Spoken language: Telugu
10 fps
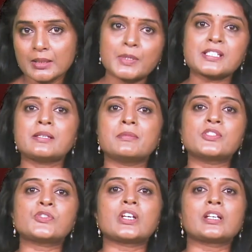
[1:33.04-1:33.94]
ప్రస్తుతం
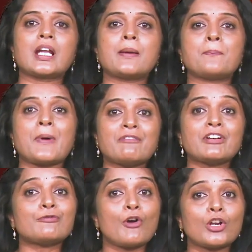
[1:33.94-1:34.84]
ఇన్స్టాగ్రామ్
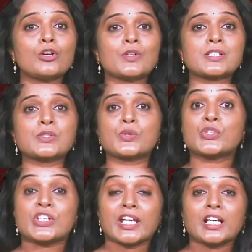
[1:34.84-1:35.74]
పవన్ ఫాలోవర్స్తో
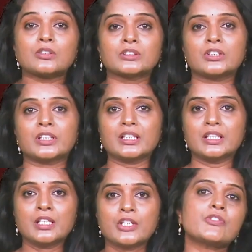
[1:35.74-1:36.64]
షేక్ అవుతోంది
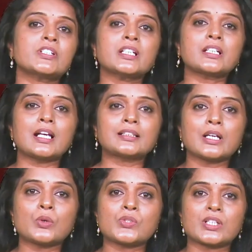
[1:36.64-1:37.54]
ట్విట్టర్
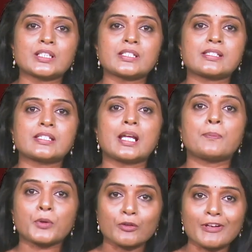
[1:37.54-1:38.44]
ఖాతాకు జత చేసిన
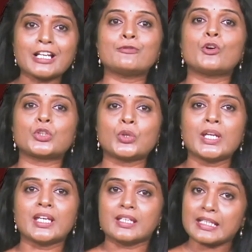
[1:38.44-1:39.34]
ప్రొఫైల్
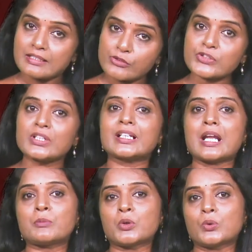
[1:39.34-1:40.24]
ఫోటోనే
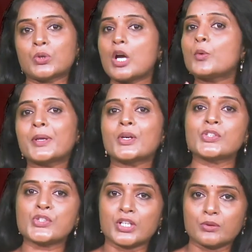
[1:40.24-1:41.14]
ఇన్స్టాగ్రామ్కు కూడా
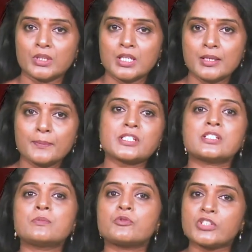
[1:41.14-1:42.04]
ఉపయోగించారు
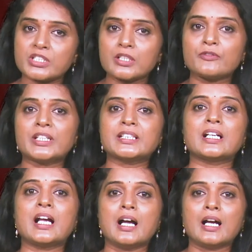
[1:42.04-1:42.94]
ప్రస్తుతం ట్విట్టర్
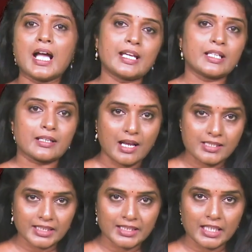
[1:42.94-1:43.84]
వేదికగా ఆయన
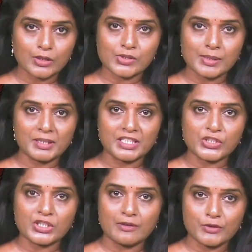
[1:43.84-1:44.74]
రాజకీయాలకు
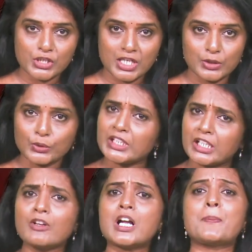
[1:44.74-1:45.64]
సంబంధించిన విషయాలను
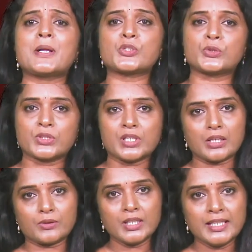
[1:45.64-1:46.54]
ఎక్కువగా
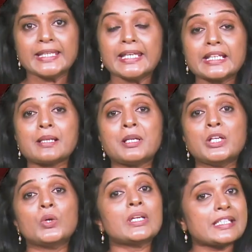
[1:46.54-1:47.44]
పంచుకుంటున్నారు ఈ
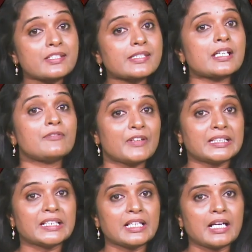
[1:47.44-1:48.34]
క్రమంలో ఇన్స్టా
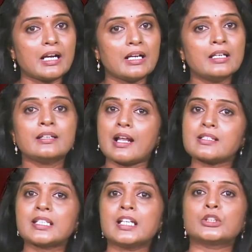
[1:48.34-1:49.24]
వేదికగా
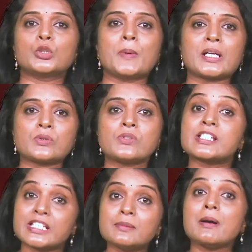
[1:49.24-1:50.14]
రాజకీయాలతో పాటు
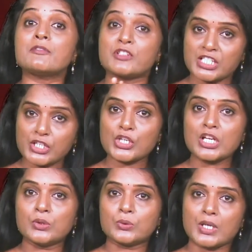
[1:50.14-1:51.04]
సినిమా
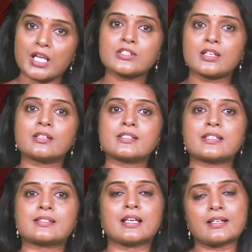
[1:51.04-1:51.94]
విశేషాలను కూడా షేర్
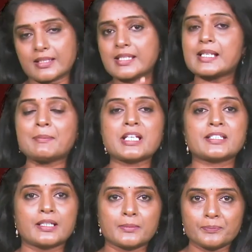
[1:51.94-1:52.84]
చేస్తారని
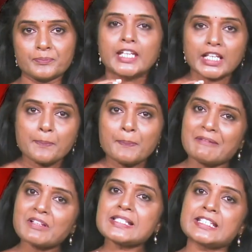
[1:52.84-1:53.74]
సమాచారం ఇక
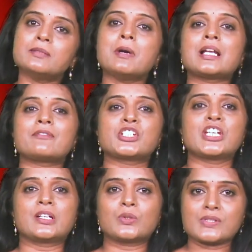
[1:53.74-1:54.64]
పవన్ సినిమాల
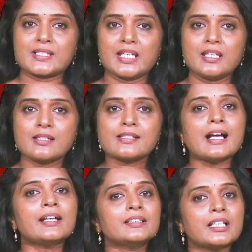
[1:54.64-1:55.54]
విషయానికి వస్తే
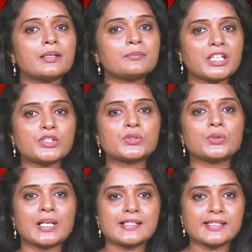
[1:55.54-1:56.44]
సాయి ధరం
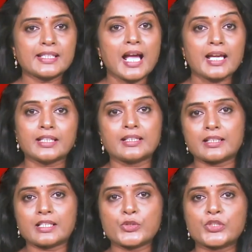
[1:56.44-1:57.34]
తేజ్తో కలిసి ఆయన
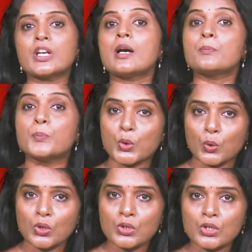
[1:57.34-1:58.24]
నటించిన
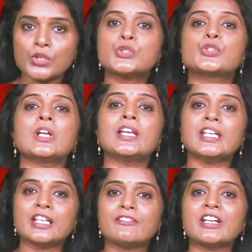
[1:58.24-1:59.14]
బ్రో జూలై
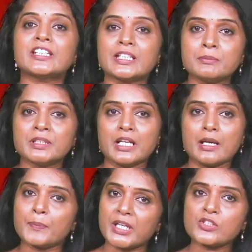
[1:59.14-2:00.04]
ఇరవై ఎనిమిదిన
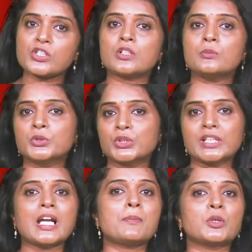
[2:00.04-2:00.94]
ప్రేక్షకుల
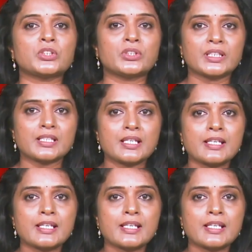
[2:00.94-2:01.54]
ముందుకి రాబోతోంది